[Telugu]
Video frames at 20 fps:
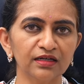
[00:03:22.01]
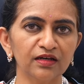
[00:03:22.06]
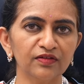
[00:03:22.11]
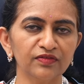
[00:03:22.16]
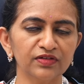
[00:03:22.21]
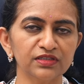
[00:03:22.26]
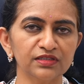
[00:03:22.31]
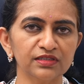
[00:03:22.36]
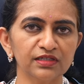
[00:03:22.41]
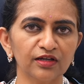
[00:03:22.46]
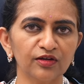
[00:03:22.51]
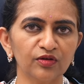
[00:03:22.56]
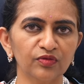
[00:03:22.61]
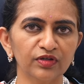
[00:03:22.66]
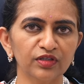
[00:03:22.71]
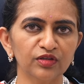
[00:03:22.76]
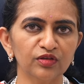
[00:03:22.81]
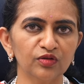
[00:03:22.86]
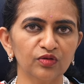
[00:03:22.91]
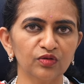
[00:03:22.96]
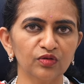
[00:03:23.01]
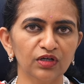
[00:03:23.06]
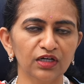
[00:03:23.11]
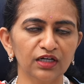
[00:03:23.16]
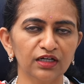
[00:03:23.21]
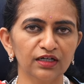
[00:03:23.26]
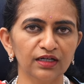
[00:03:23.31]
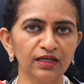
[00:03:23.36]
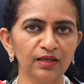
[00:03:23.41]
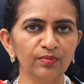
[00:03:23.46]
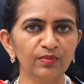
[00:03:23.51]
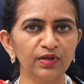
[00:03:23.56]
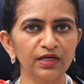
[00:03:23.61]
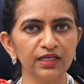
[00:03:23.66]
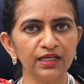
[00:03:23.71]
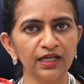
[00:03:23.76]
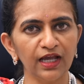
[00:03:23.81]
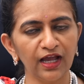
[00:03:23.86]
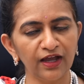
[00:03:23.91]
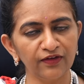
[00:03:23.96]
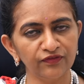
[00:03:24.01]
రిలవెన్స్ ఎక్కువ ఎందుకు అని అంటే మనకి